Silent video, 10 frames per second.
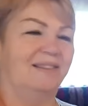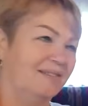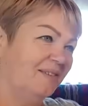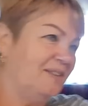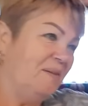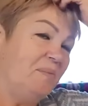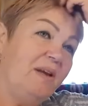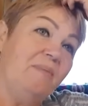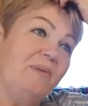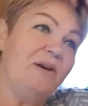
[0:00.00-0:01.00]
Ой,
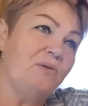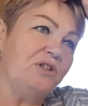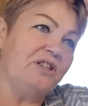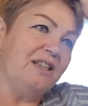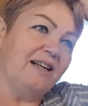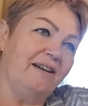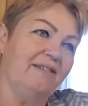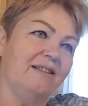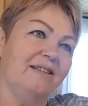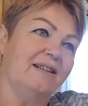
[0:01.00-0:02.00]
мне, мне очень
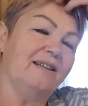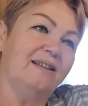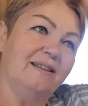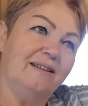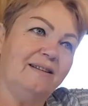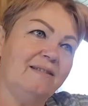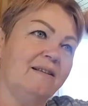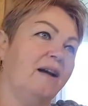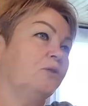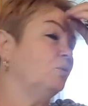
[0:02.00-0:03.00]
нравится. Не
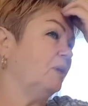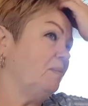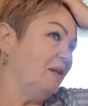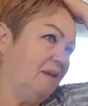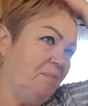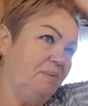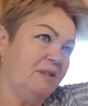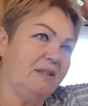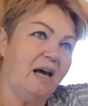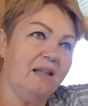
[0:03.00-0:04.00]
знаю, кто-то мне там
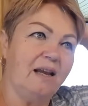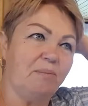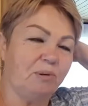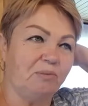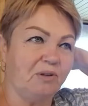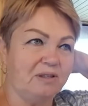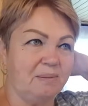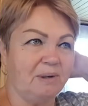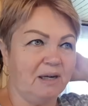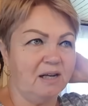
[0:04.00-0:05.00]
писал, я пробовала
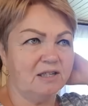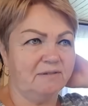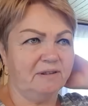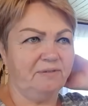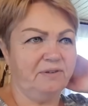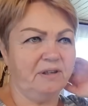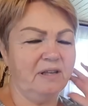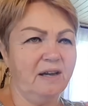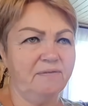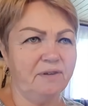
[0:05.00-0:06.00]
замораживать,
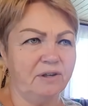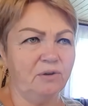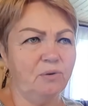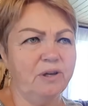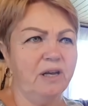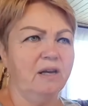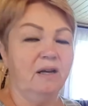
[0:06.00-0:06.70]
фигня, фигней,